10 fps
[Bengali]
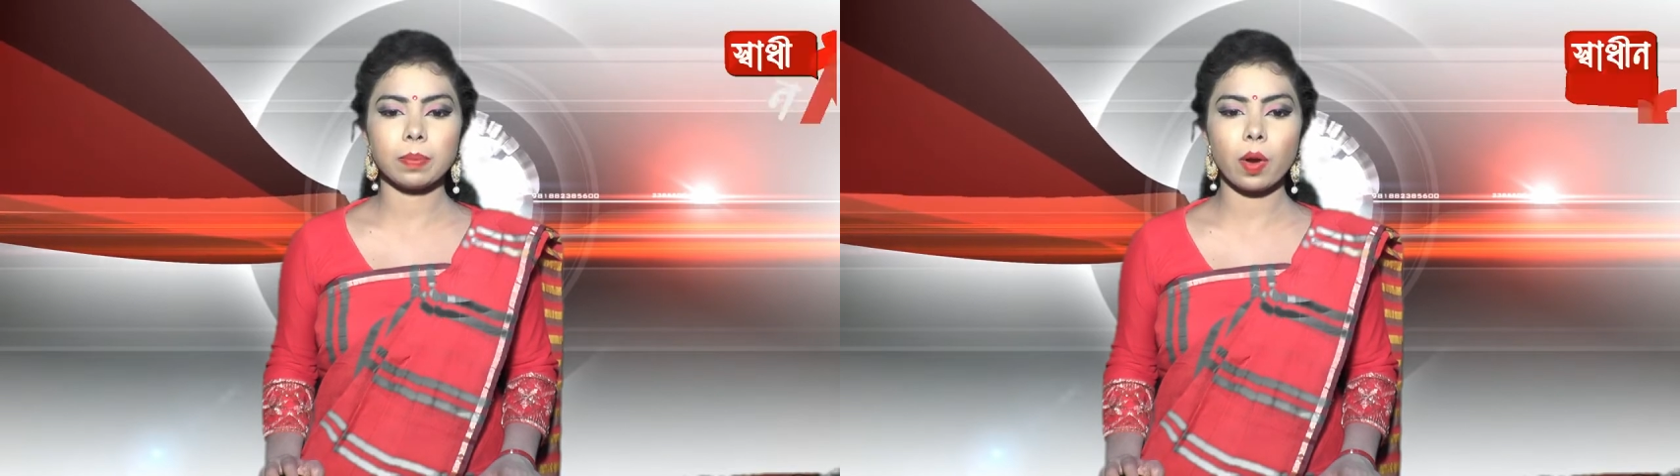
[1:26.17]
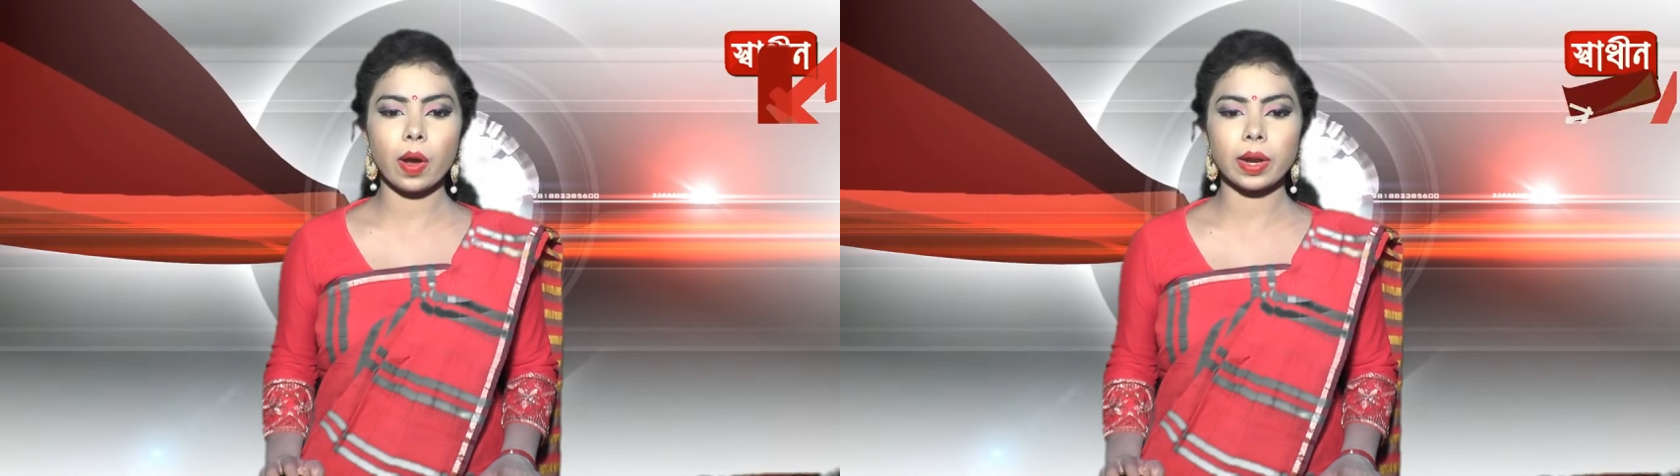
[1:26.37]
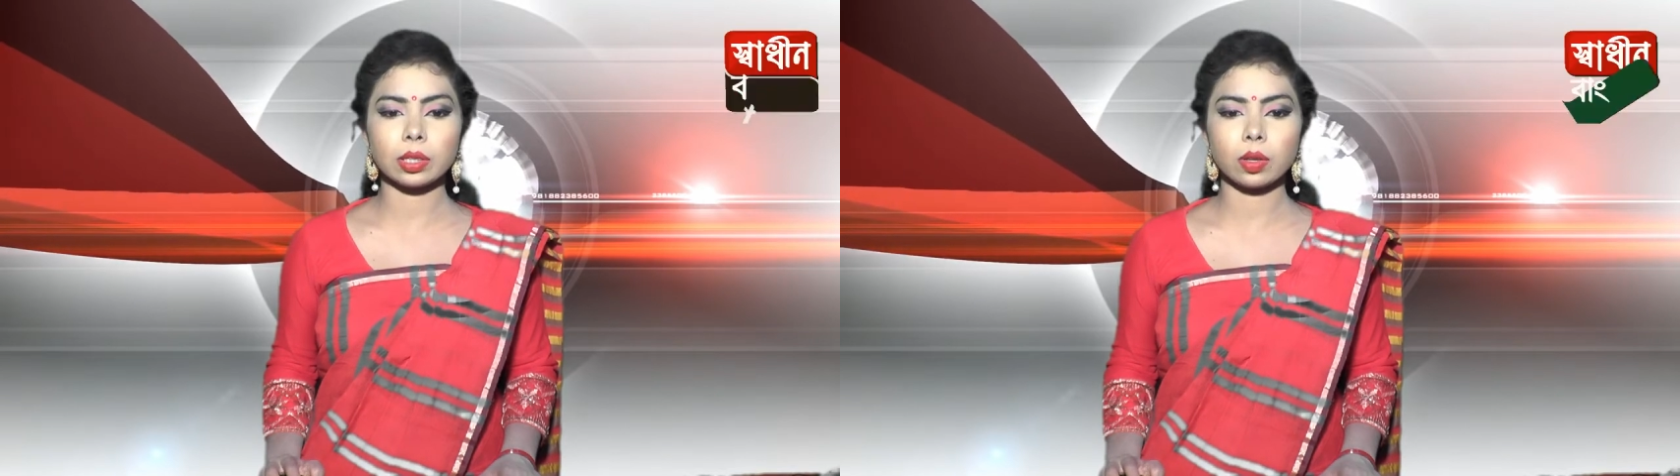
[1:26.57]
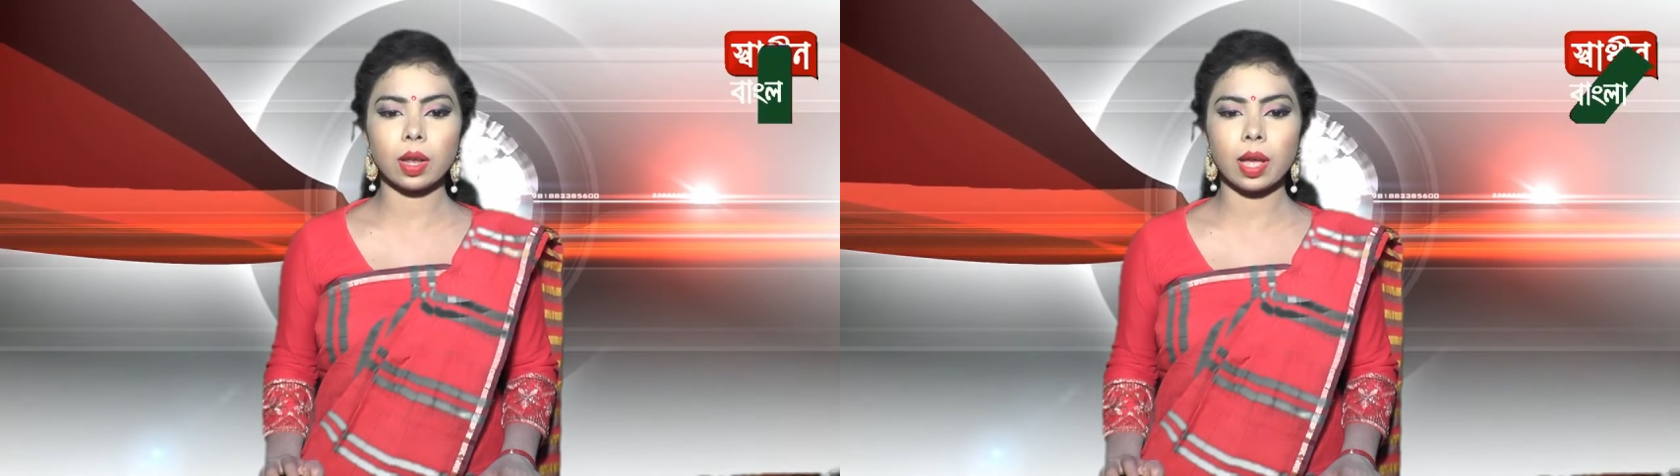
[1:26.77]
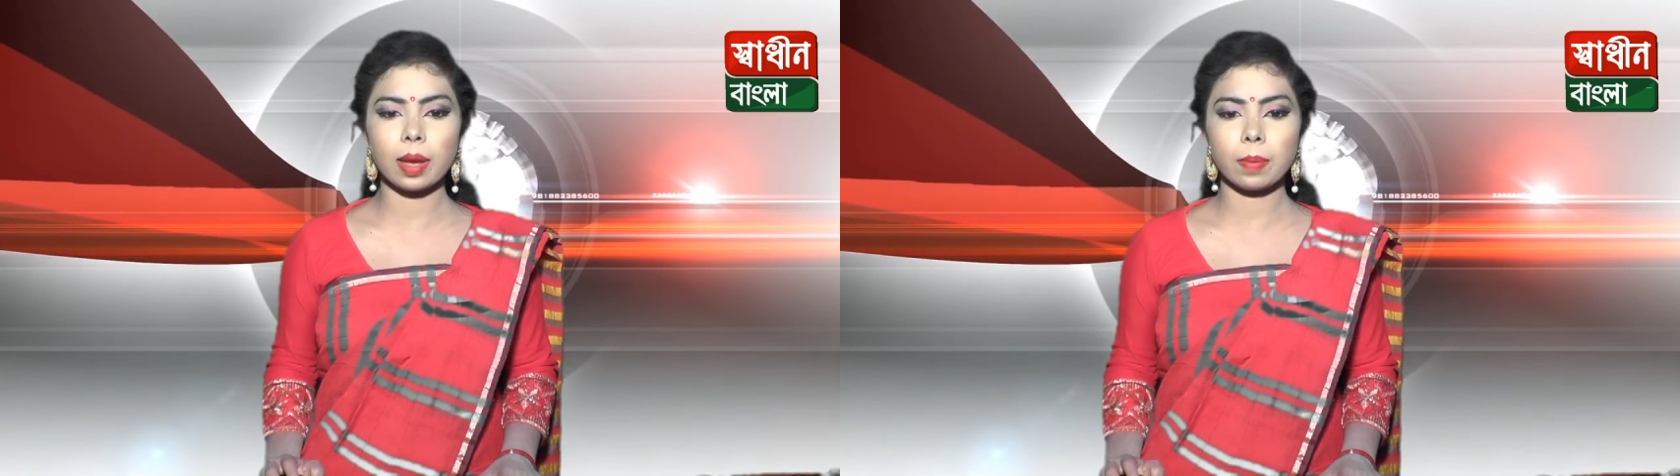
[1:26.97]

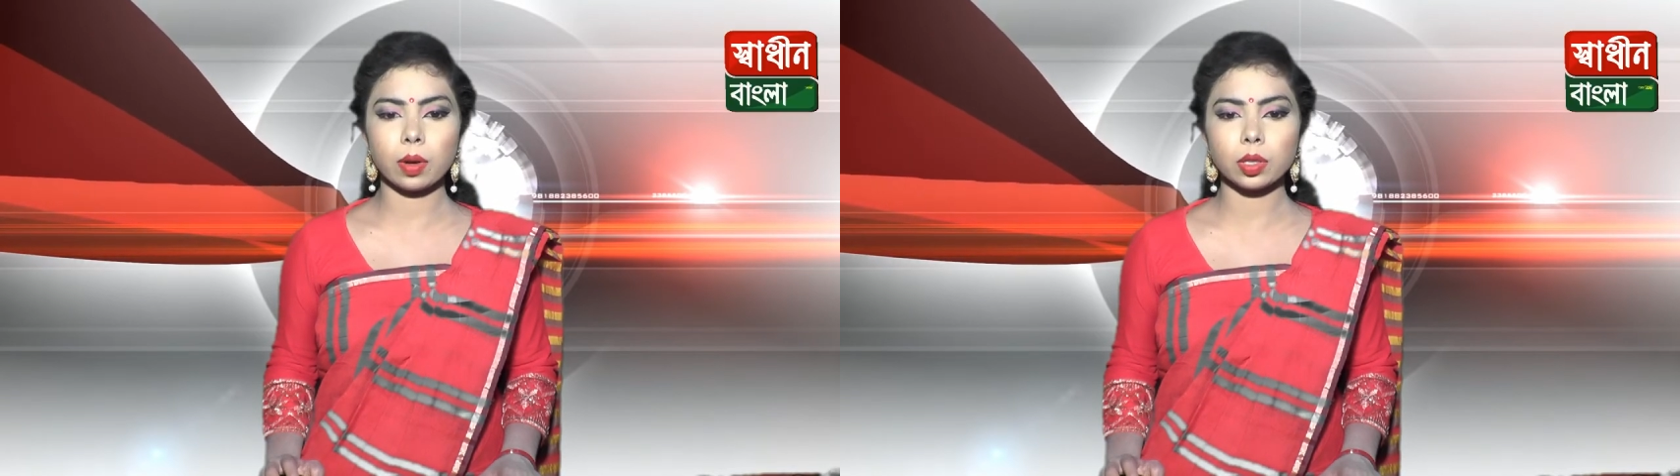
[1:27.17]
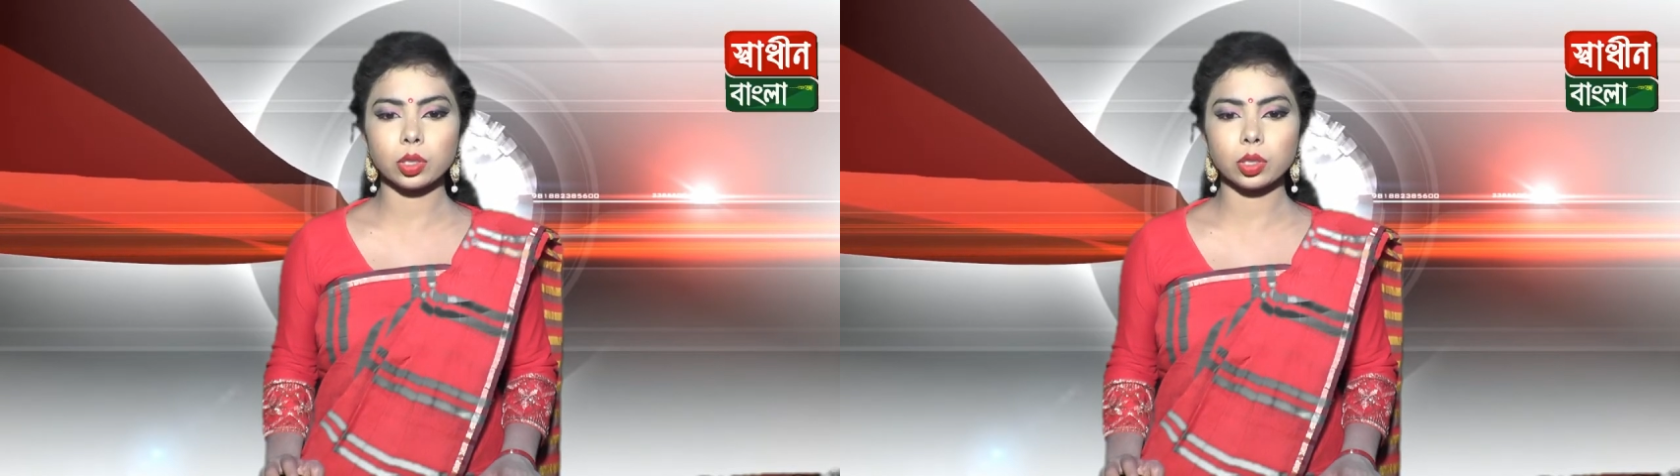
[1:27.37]
বহেরাতলা এবং